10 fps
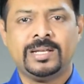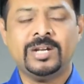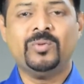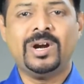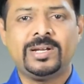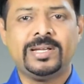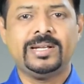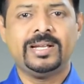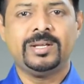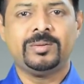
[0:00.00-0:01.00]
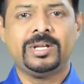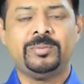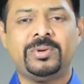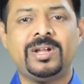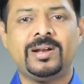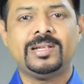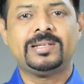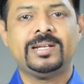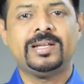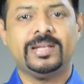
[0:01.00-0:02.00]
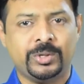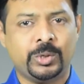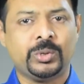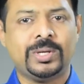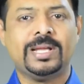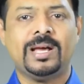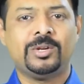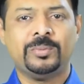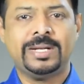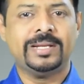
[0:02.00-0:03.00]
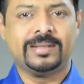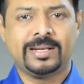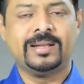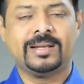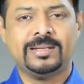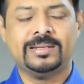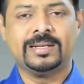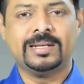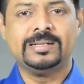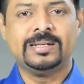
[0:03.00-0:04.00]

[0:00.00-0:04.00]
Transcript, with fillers: என் வாழ்க்கையிலே என் பிரயாணத்திலே என்னோடு கூட யாரும் இல்லை என்று கலங்காதிருங்கள்